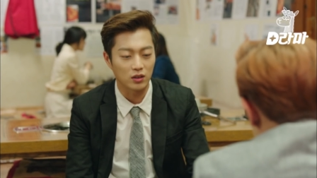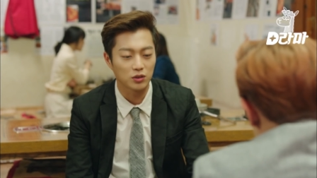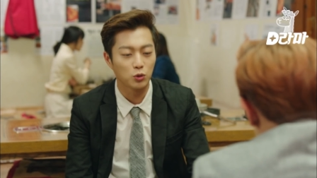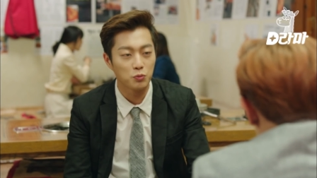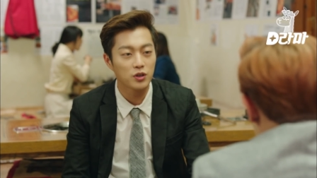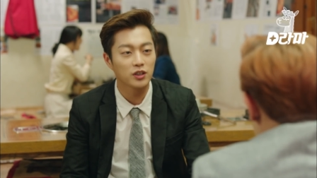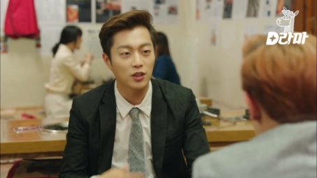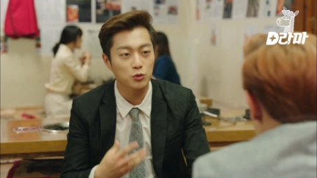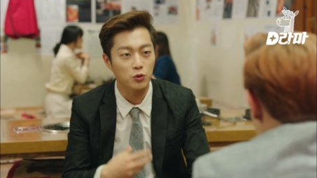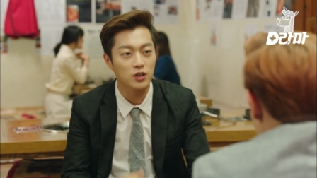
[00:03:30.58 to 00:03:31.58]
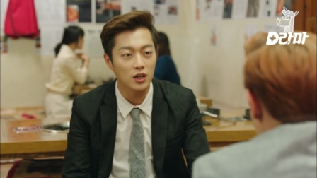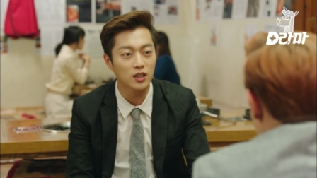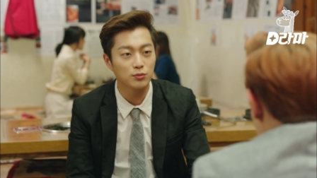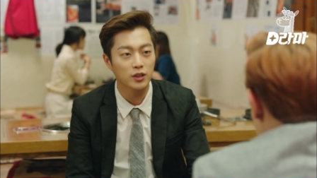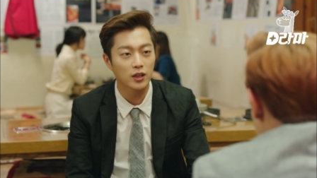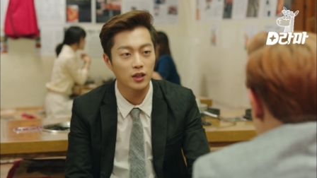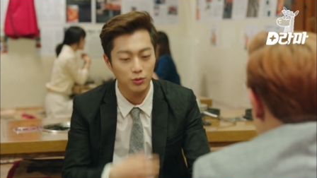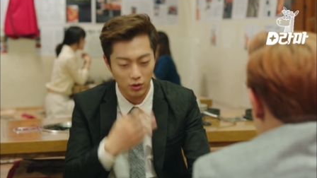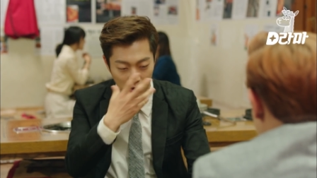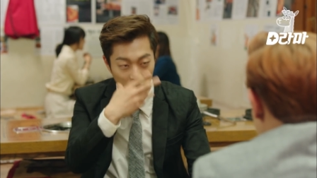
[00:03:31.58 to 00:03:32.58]
야, 그래도 옮긴 회사가 좋긴 한가
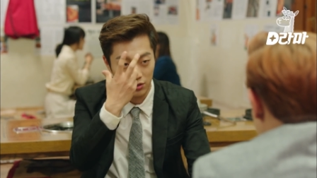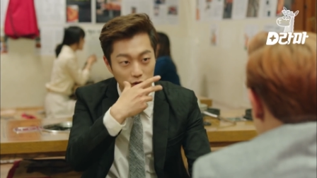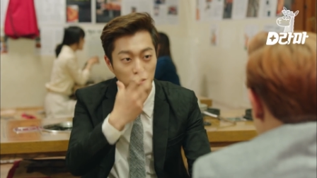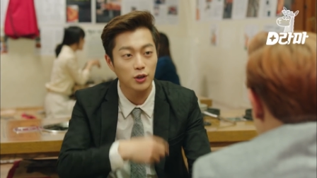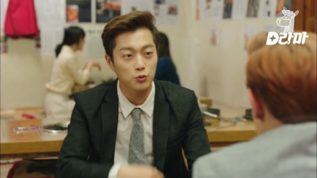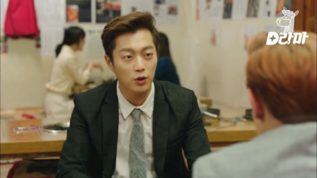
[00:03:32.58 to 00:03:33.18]
보네. 와, 신수가